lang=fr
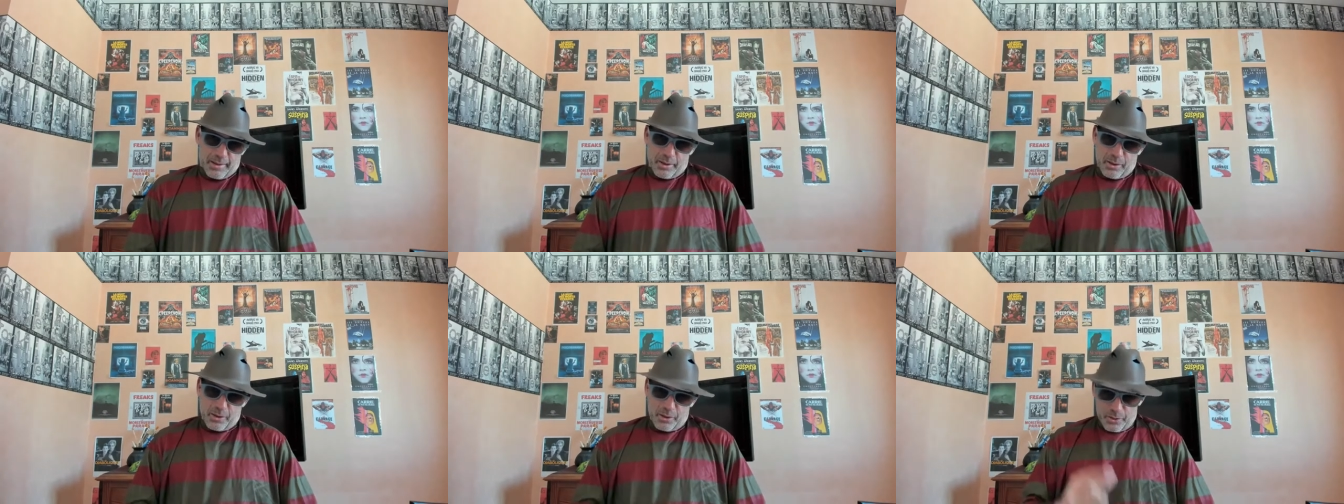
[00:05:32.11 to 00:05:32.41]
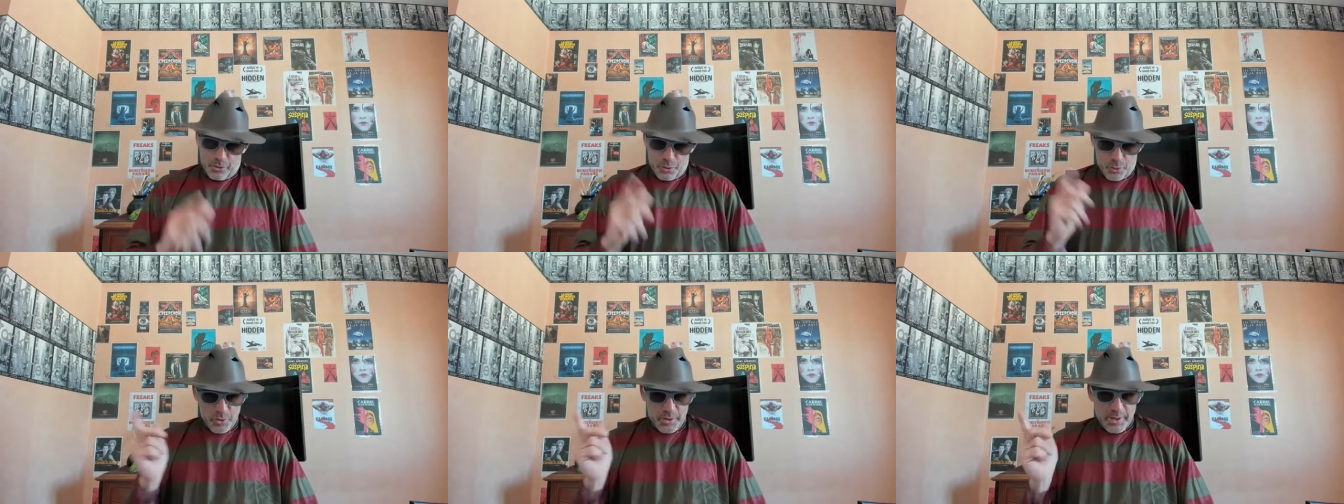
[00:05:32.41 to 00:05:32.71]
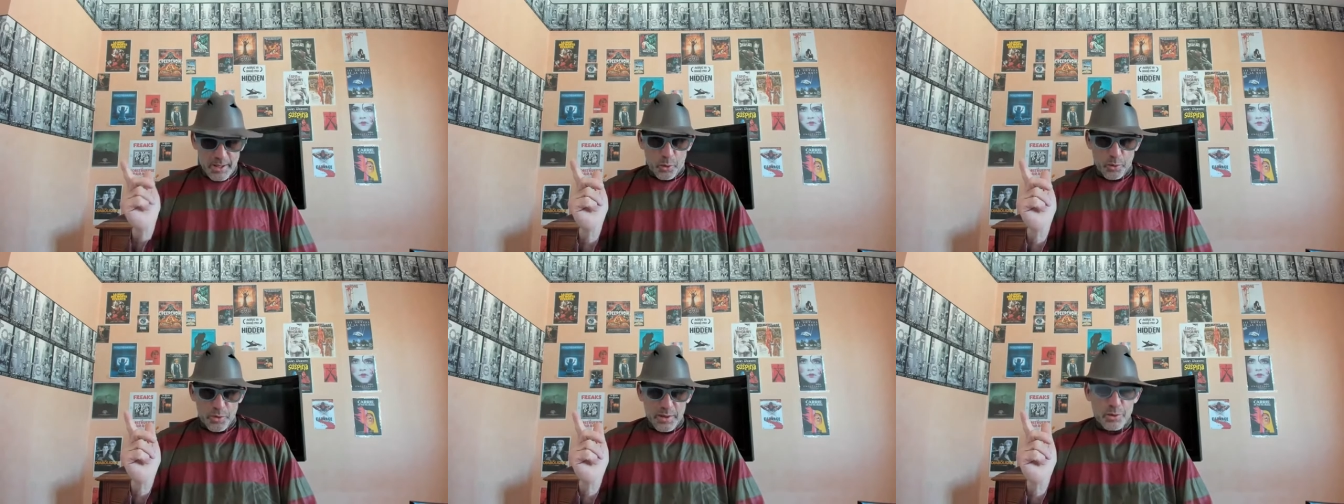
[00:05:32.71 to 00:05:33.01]
Juste à
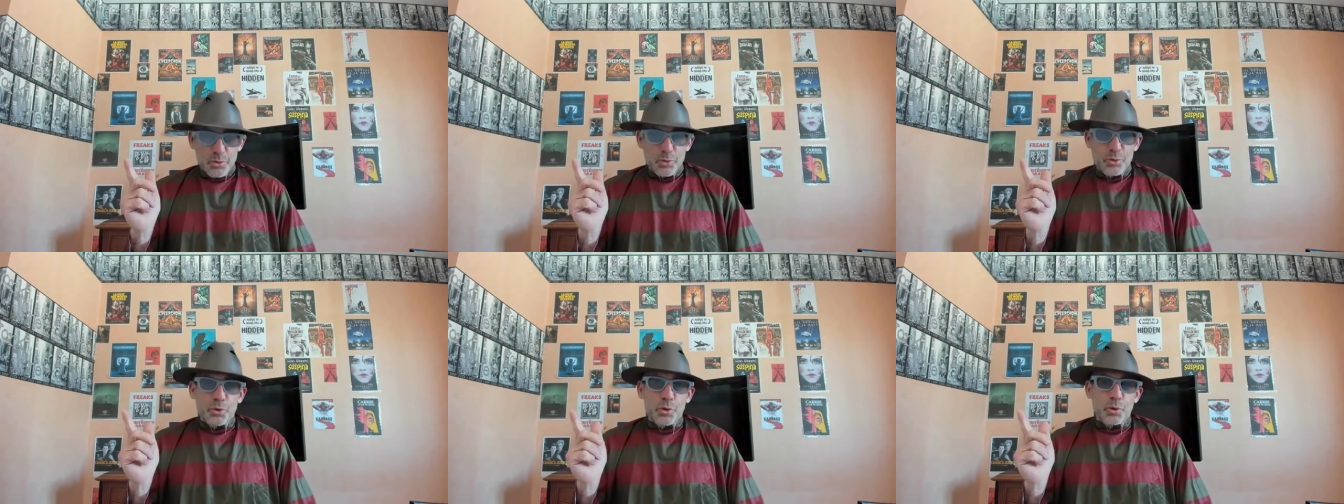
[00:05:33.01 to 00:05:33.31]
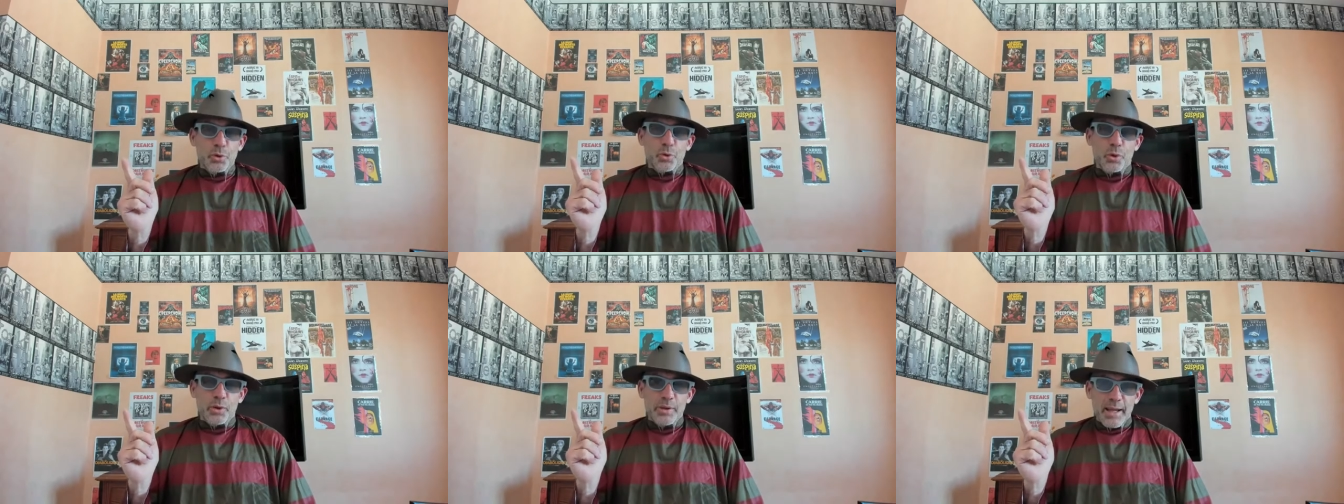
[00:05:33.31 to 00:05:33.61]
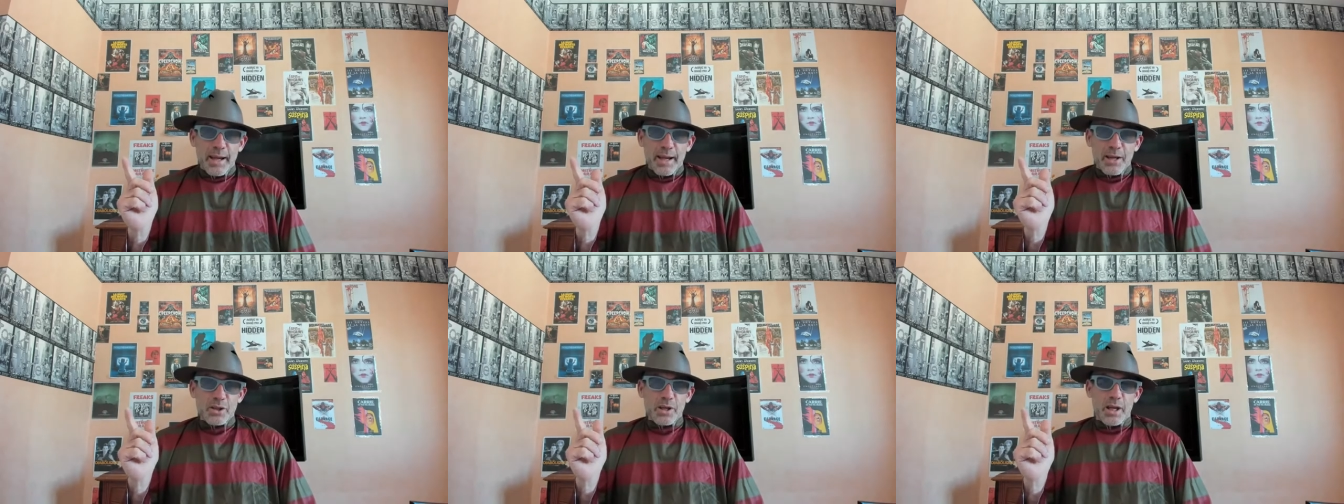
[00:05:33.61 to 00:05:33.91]
côté du lieu de
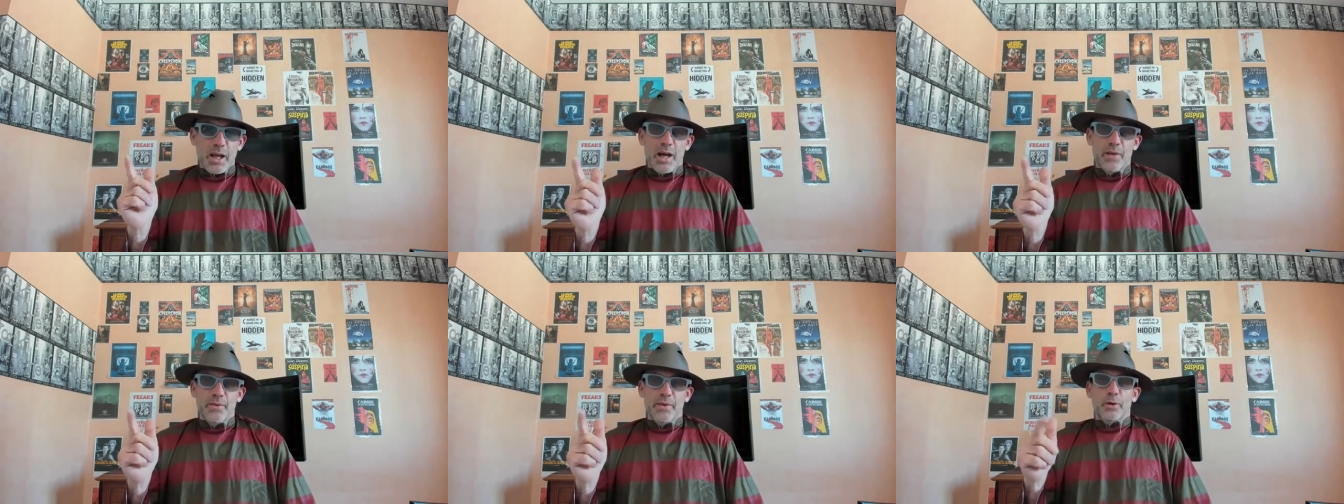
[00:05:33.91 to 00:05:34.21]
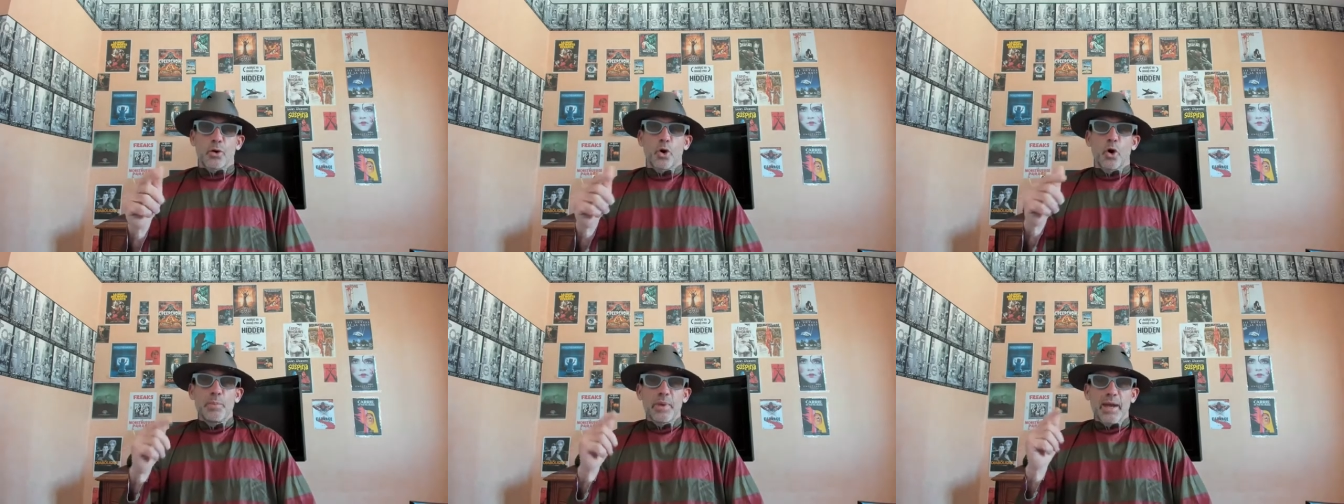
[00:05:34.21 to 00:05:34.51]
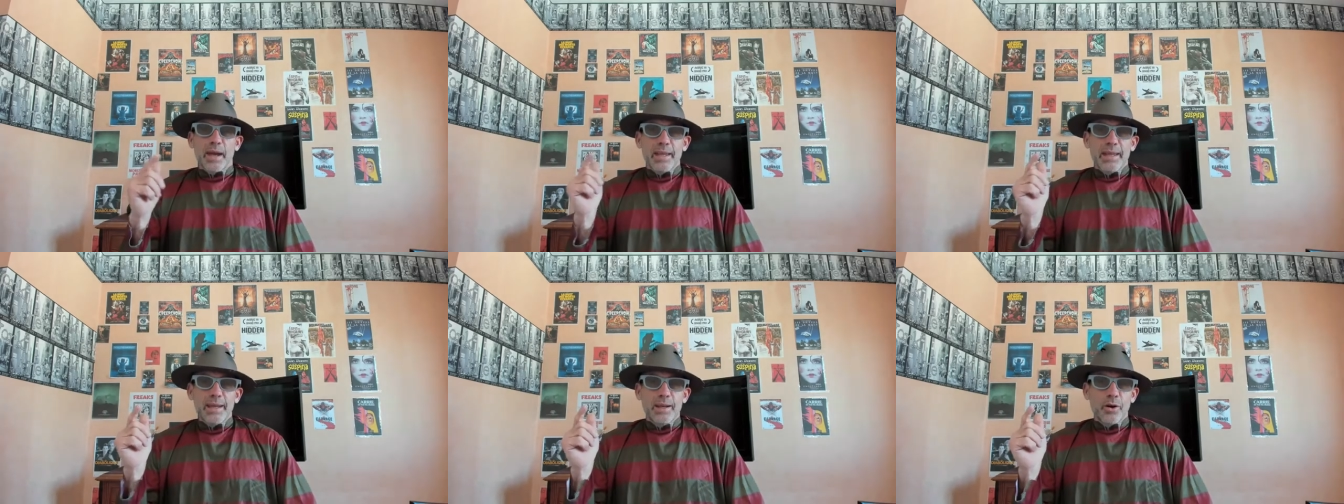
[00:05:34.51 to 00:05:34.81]
tournage, avec Robert
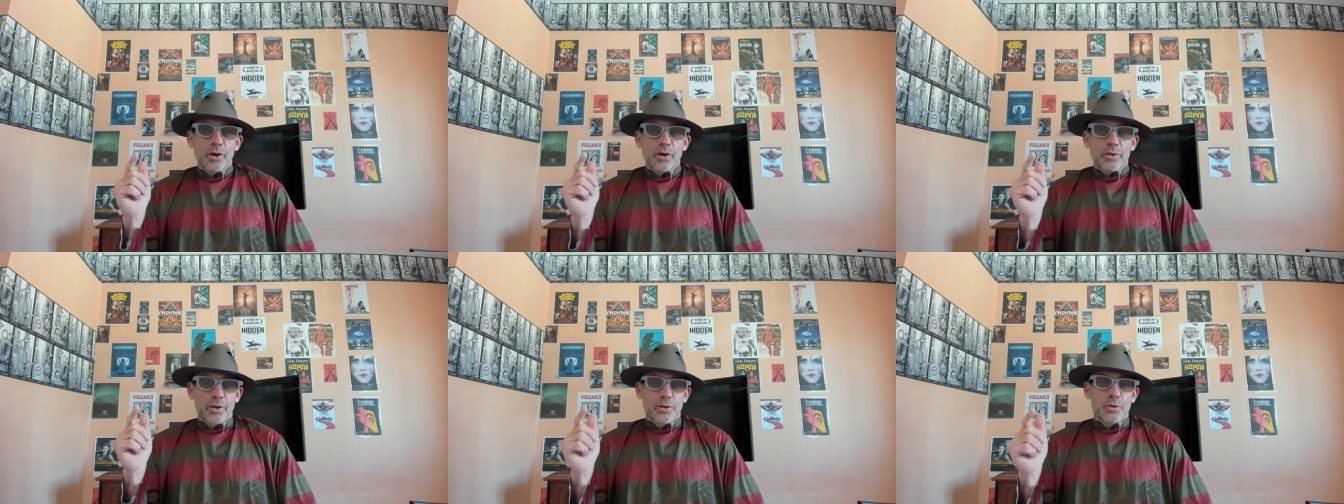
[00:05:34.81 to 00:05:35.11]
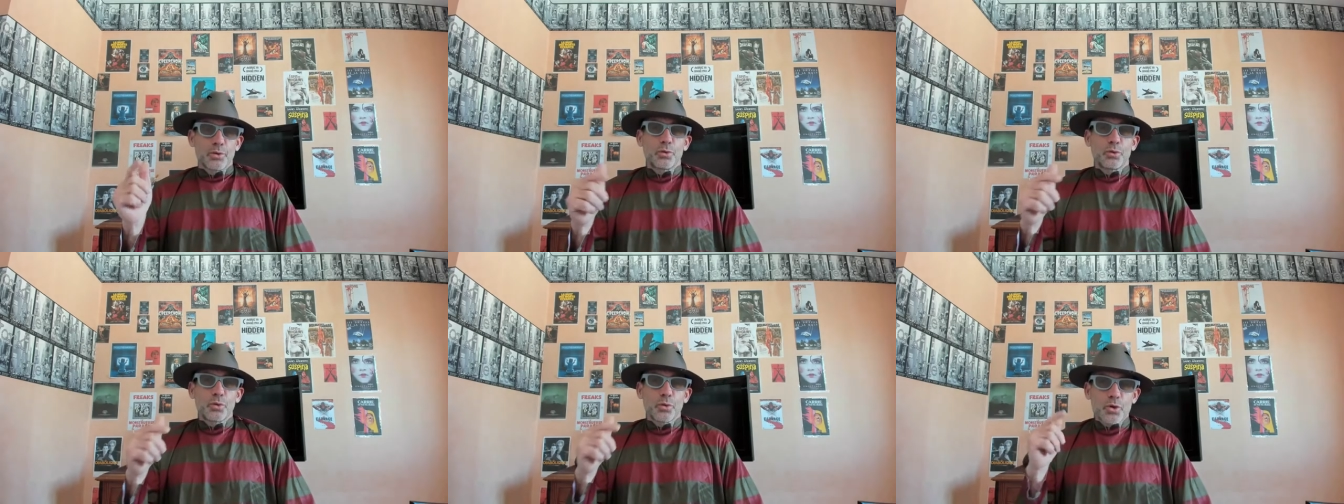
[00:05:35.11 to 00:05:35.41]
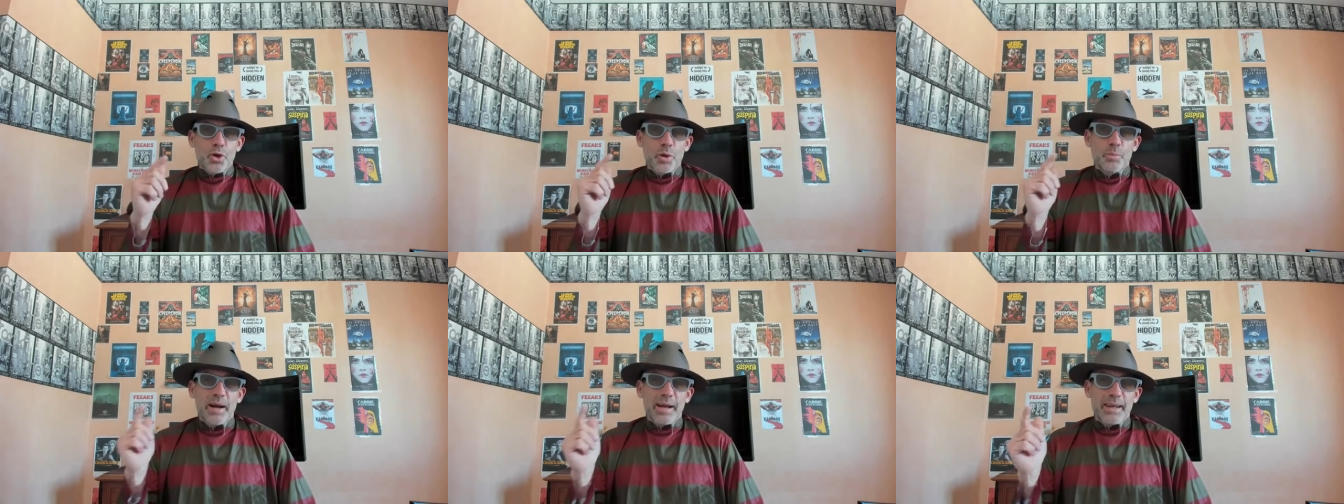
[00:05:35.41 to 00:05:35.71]
England toujours
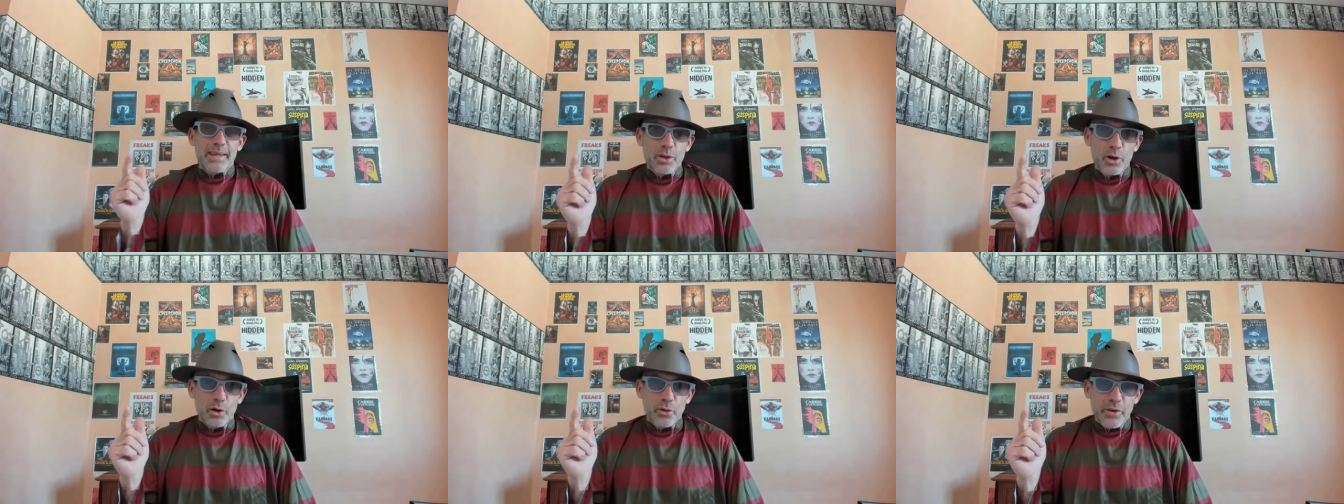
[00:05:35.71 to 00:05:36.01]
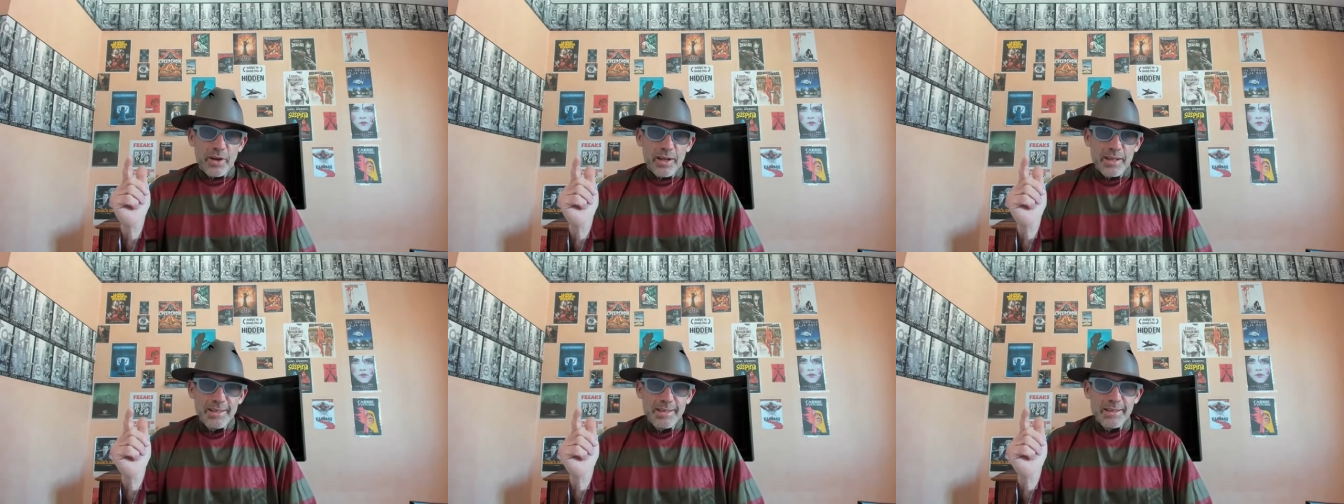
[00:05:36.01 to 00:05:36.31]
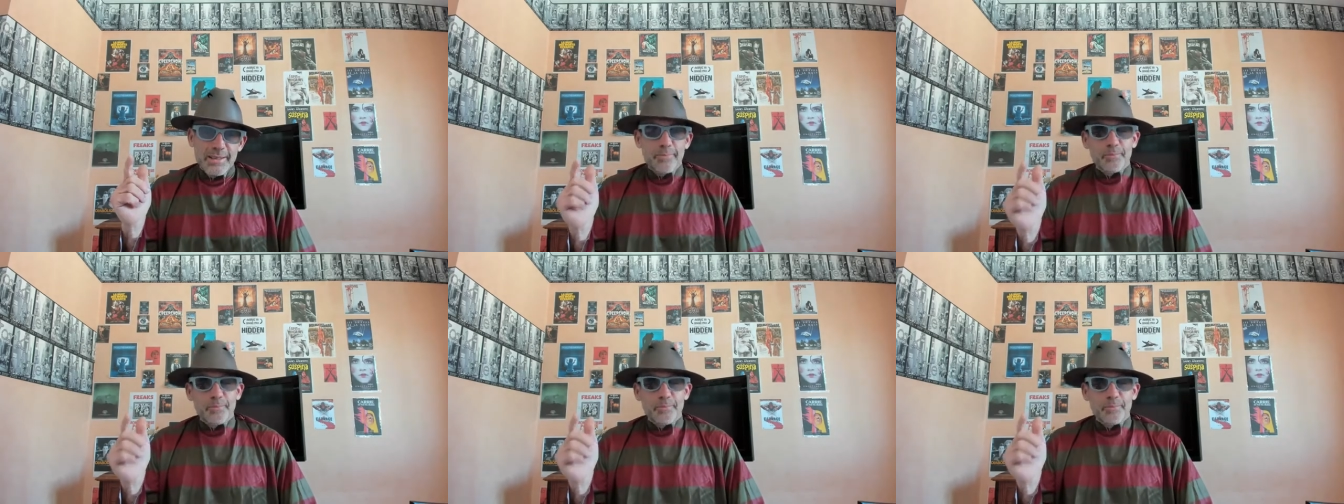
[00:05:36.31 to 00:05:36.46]
maquillant Freddy,